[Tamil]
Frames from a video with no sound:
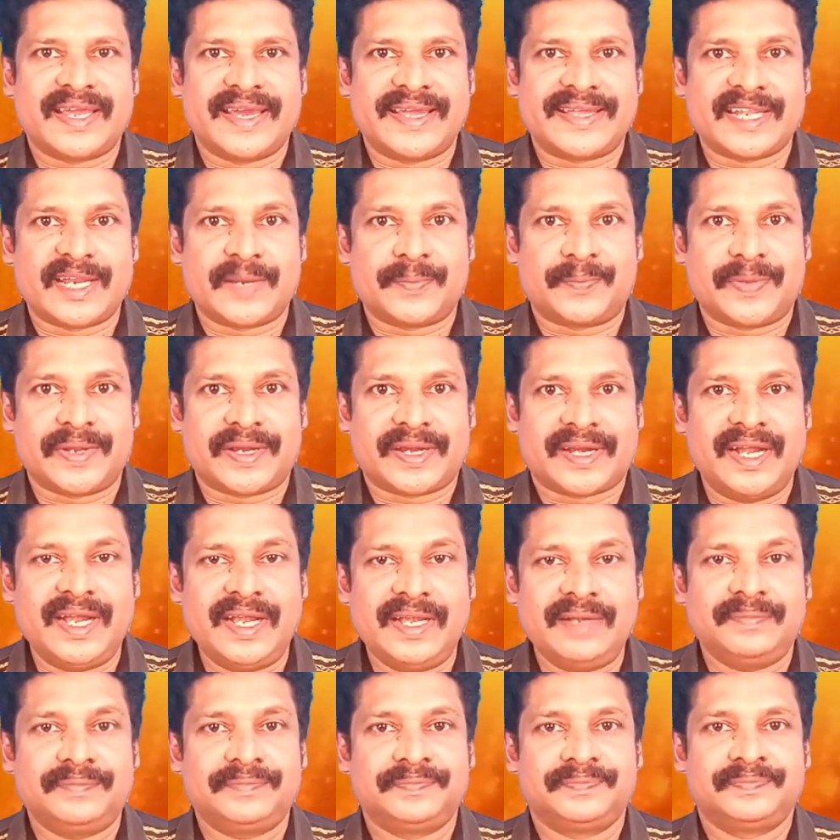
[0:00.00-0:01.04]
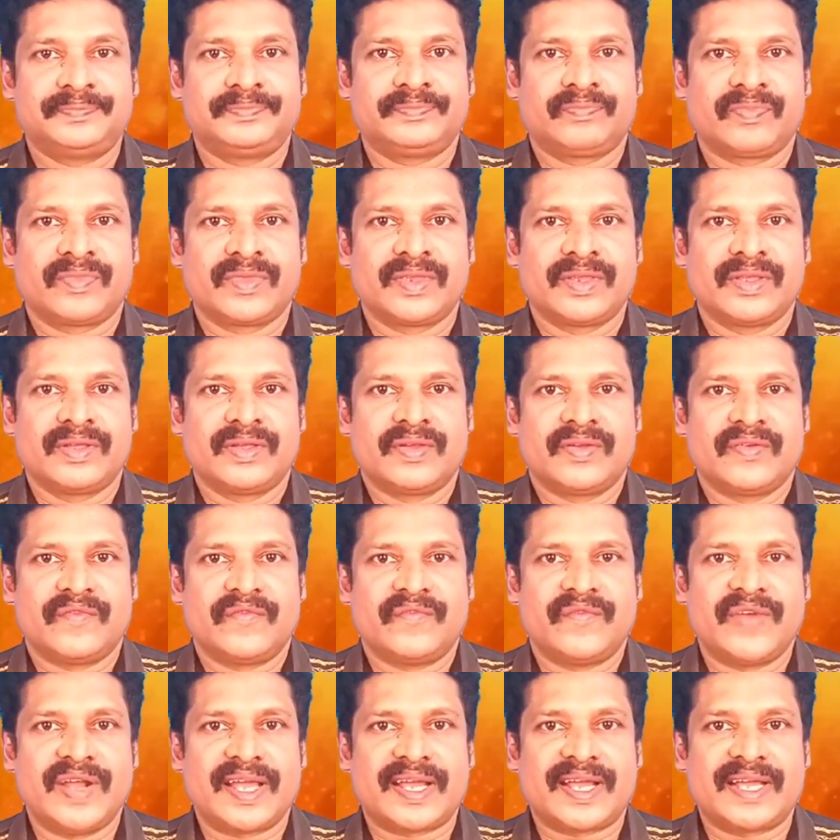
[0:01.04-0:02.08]
கேட்டிருப்பீர்கள்
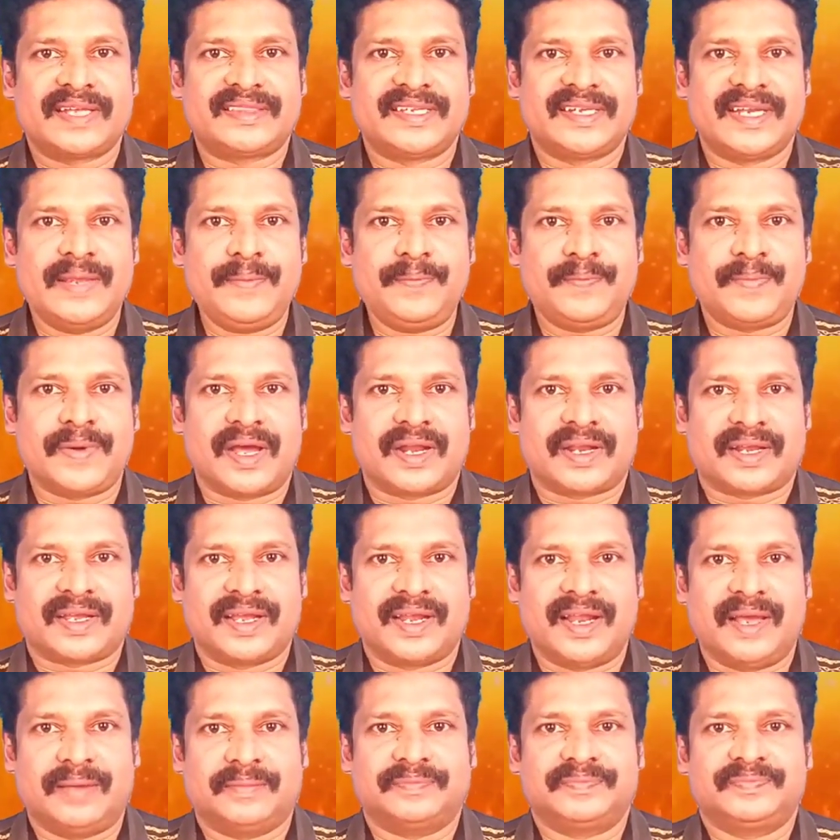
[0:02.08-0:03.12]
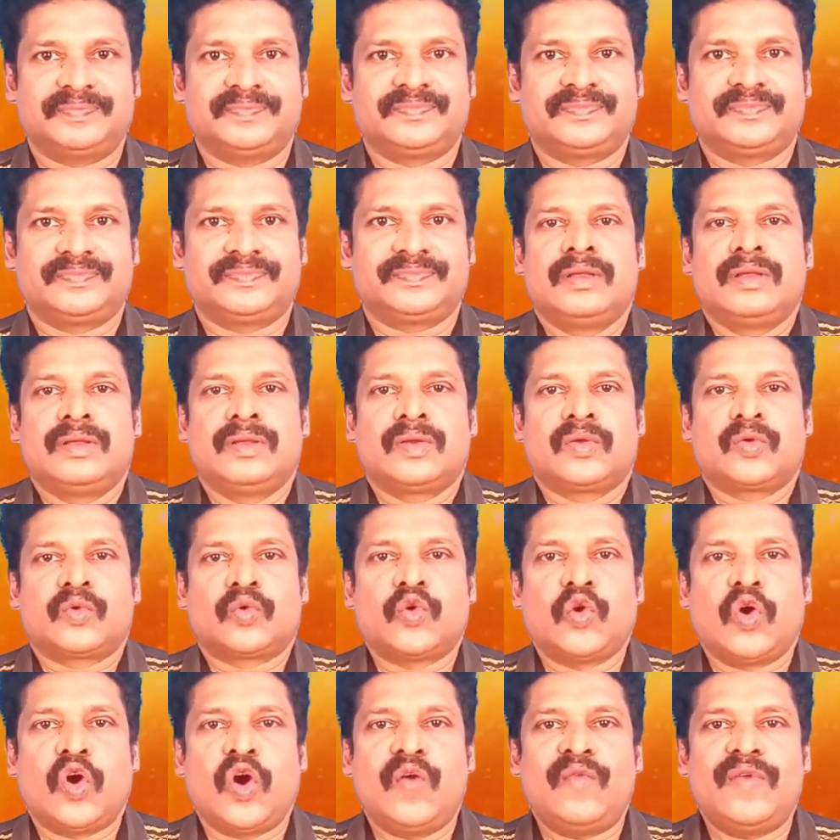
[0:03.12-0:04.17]
விளக்கத்தினை பார்க்கலாம்
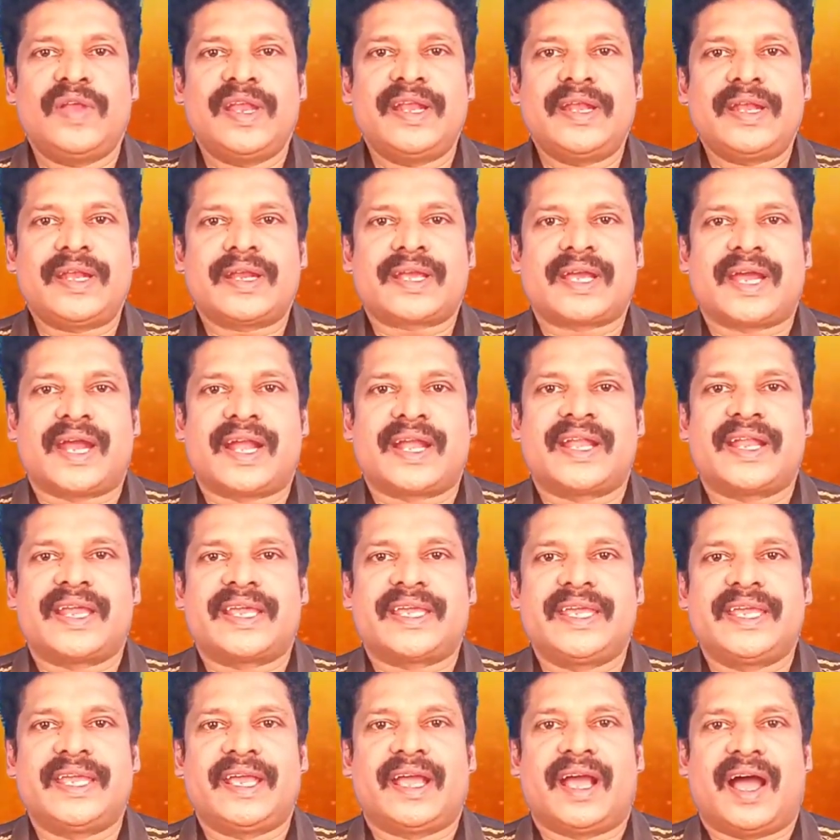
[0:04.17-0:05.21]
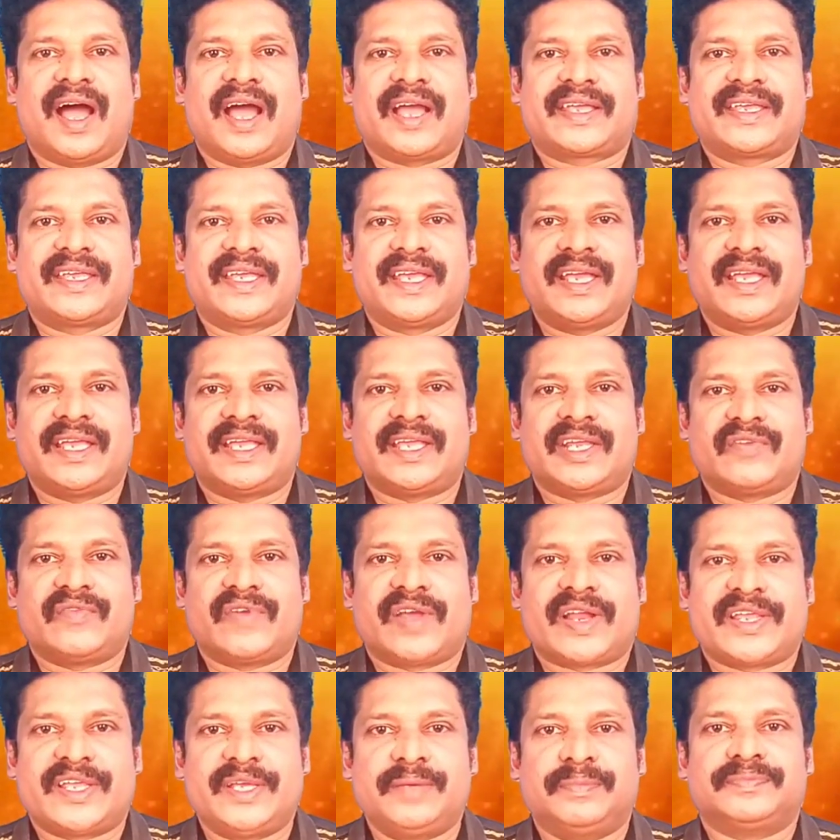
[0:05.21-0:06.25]
கோவலன் கண்ணகி ஆகிய
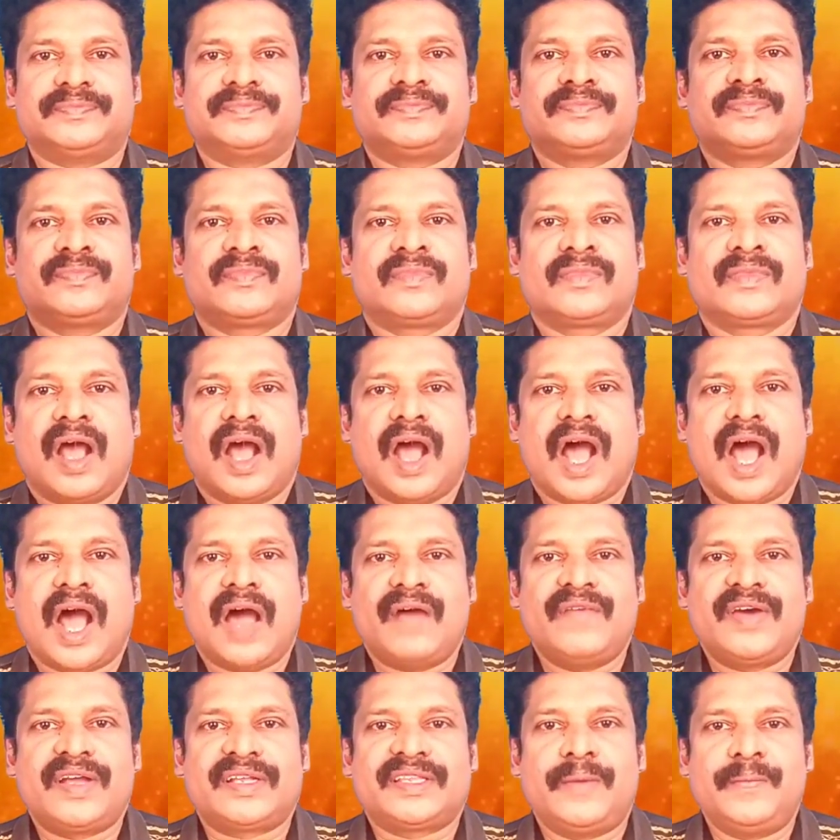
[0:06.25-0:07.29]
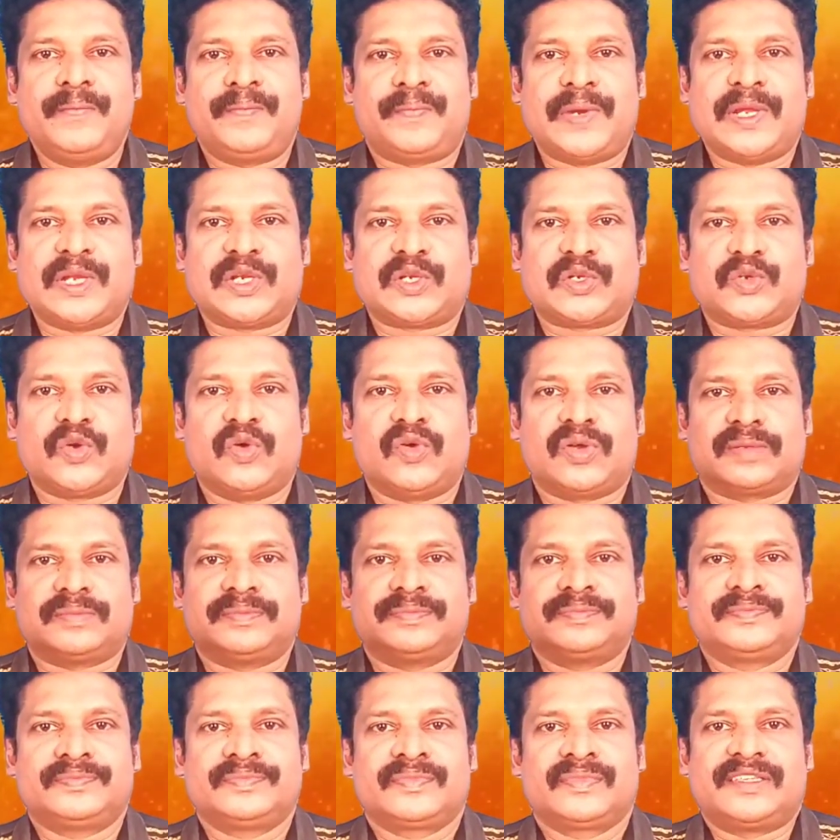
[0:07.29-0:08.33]
இருவரையும் அவர்தம் பெற்றோர்
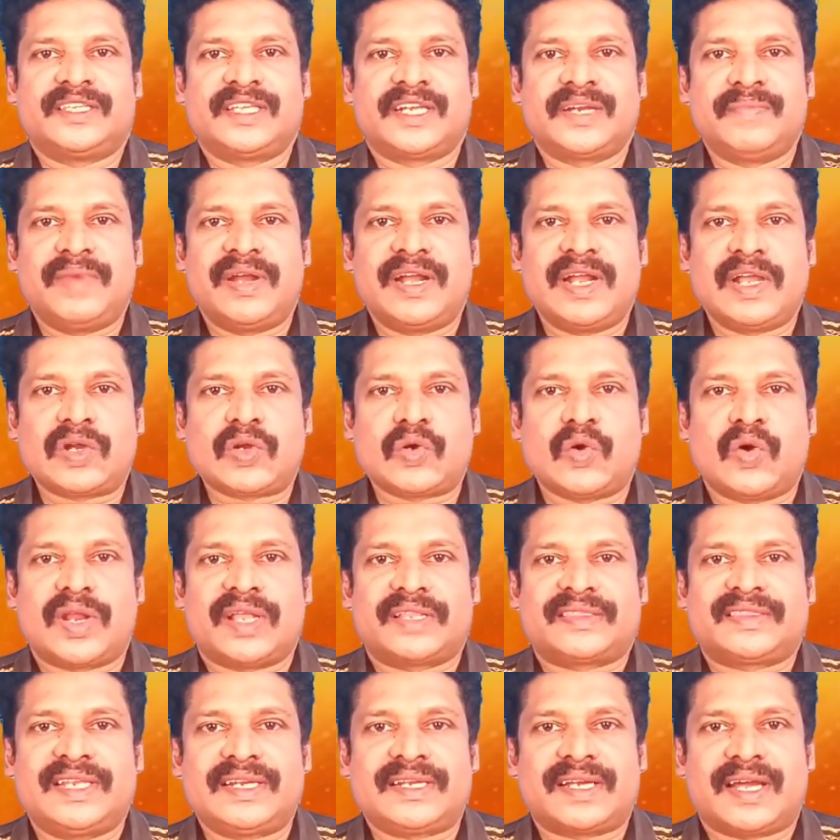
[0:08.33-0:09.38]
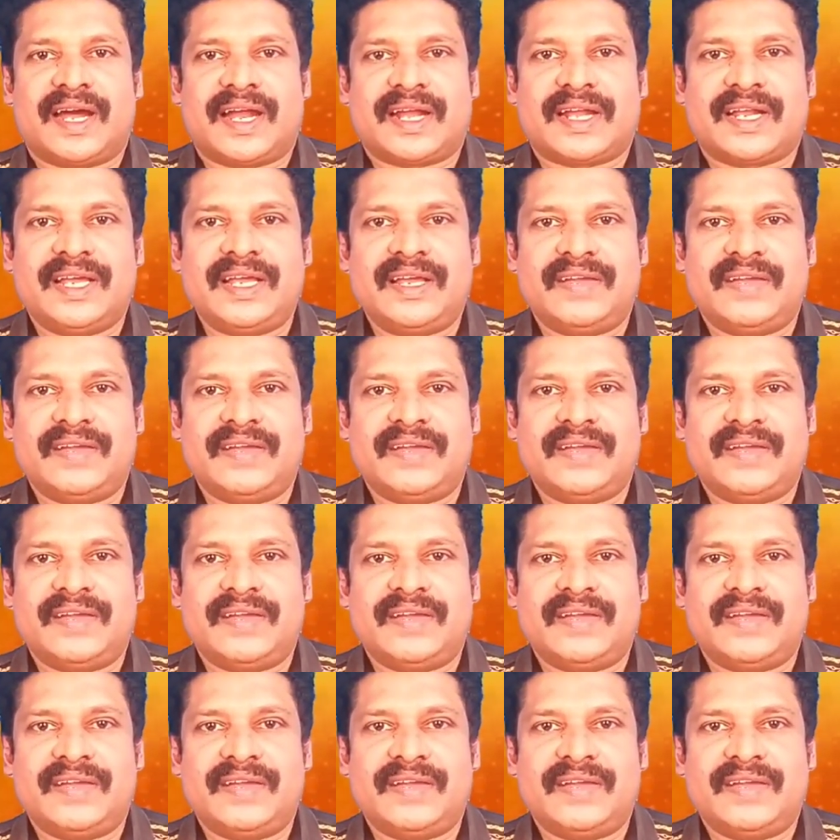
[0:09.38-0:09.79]
திருமண கோலத்தில் காண